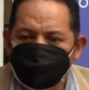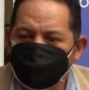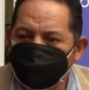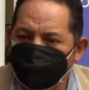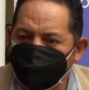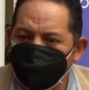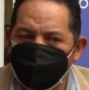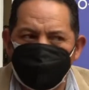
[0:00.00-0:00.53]

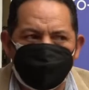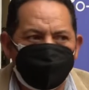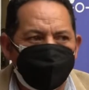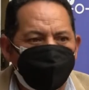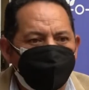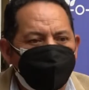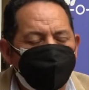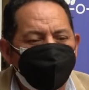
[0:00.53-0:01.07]

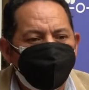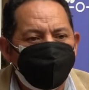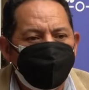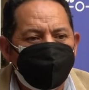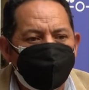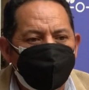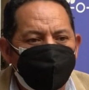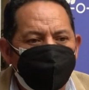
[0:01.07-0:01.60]
Realmente
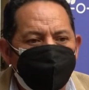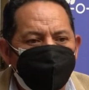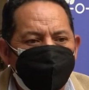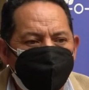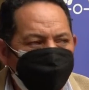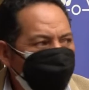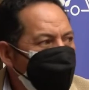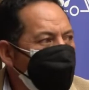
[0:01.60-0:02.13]

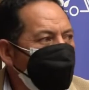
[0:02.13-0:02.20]
es mi